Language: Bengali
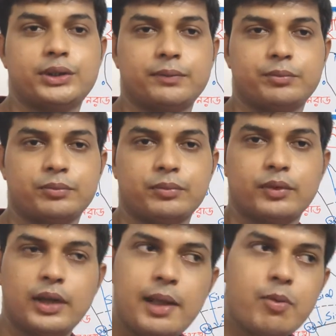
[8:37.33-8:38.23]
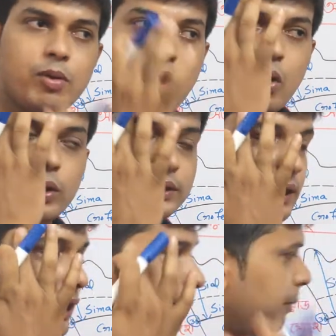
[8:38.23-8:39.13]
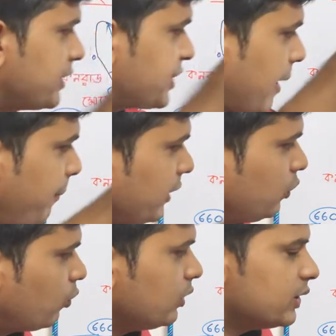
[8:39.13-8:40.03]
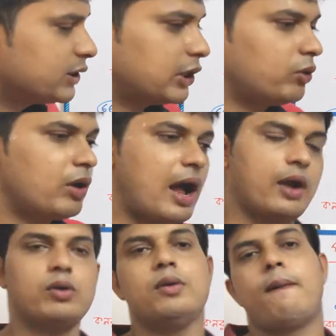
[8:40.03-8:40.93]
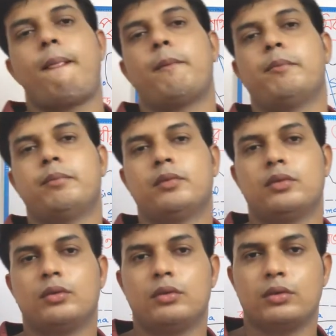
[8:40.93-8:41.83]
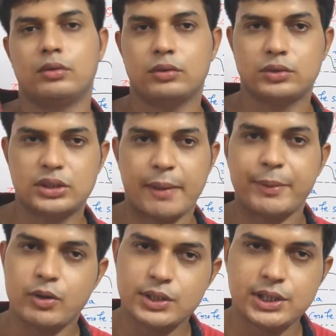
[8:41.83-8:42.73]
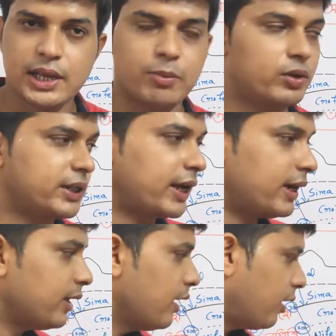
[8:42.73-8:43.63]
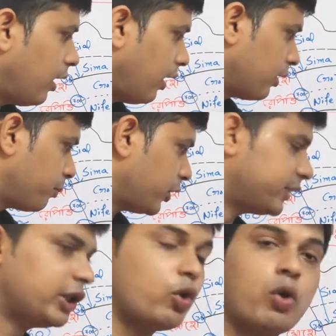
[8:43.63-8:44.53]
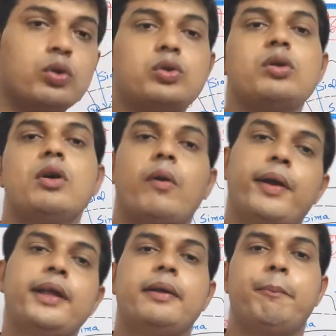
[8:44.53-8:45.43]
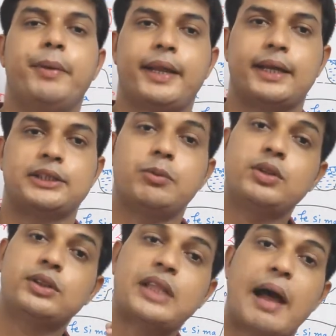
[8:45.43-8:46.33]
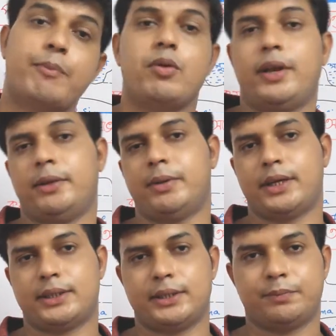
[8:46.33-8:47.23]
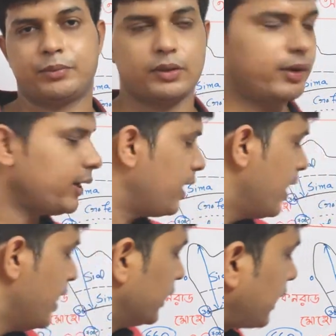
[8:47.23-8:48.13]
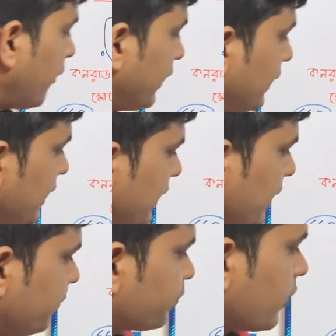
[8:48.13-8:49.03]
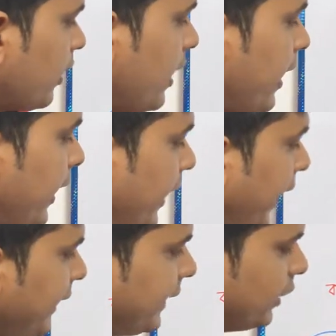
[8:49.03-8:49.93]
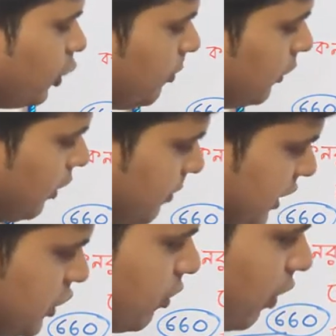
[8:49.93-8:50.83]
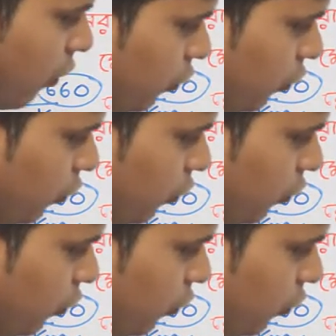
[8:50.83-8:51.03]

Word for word: রয়েছে এবং অত্যাধিকভাবে চাপের দরুন সেগুলো আরও চাপে রয়েছে এবং সেখানে পদার্থের ঘনত্ব অনেক বেড়ে গেছে এবং তাপও অনেক বেড়ে গেছে ওকে তাহলে কি কি এই কেন্দ্রমণ্ডল বিশেষ করে